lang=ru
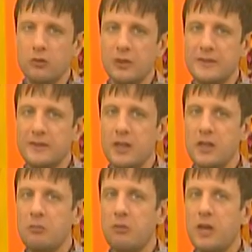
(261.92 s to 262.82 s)
на
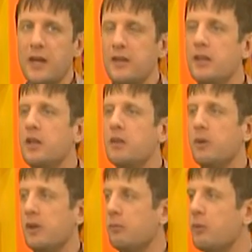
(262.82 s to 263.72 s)
сцене мы одни.
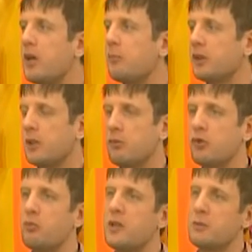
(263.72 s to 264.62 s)
Мы, потому
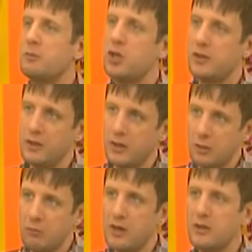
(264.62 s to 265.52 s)
что у меня замечательная
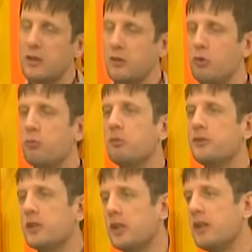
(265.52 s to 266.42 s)
команда, группа,
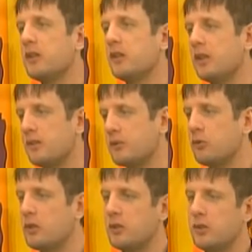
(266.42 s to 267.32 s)
музыканты,
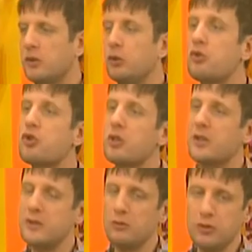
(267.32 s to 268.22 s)
танцоры. Э, лучшие
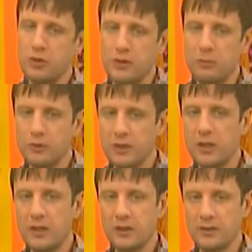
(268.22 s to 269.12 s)
на сегодняшний день
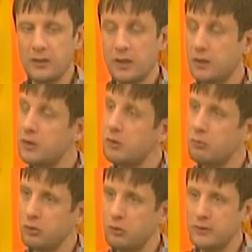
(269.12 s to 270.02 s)
музыканты страны работают